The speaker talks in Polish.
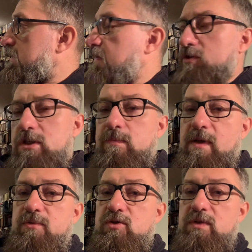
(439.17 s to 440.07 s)
zawsze trzeba
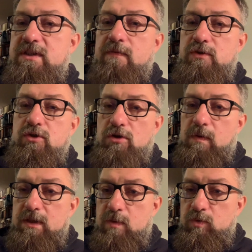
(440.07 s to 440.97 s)
po prostu stawić
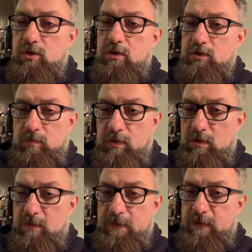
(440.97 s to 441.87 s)
czoła temu, czego się
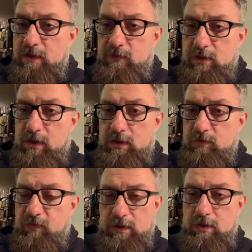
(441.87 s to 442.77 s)
boimy, najzwyczajniej
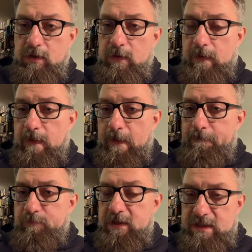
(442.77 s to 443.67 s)
w świecie.
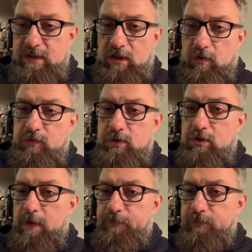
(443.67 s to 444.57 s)
I zastanowić
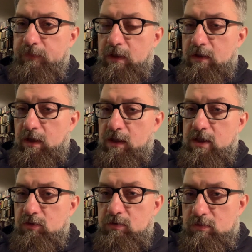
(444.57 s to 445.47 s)
się, a
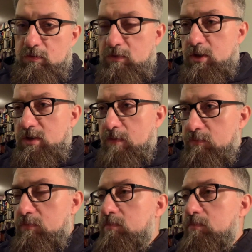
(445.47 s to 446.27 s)
nie gdzieś tam